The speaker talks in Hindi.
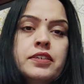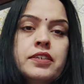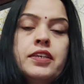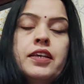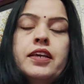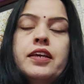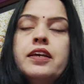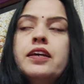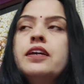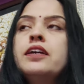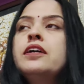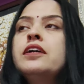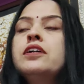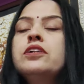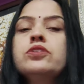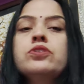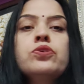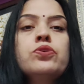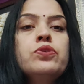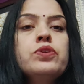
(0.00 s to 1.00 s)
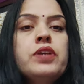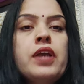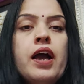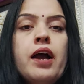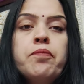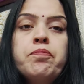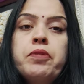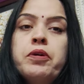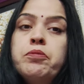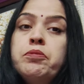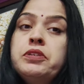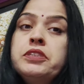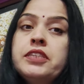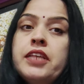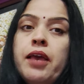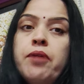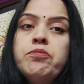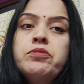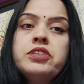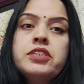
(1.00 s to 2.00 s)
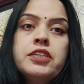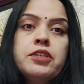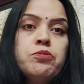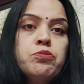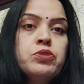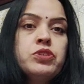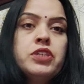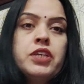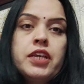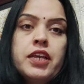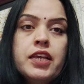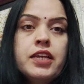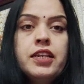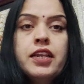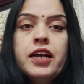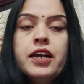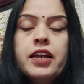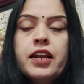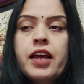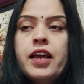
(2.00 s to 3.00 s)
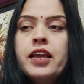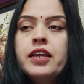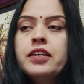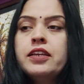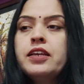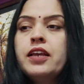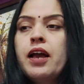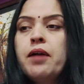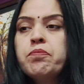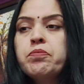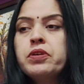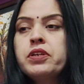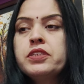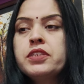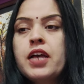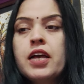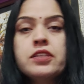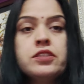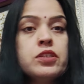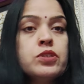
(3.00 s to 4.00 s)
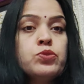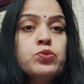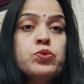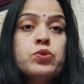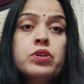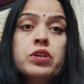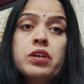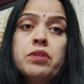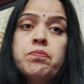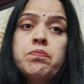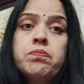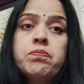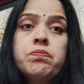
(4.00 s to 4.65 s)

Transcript: ये है तो यहाँ पर भी सेम सीन मुझे यही लग रहा है कि आपके सास ससुर के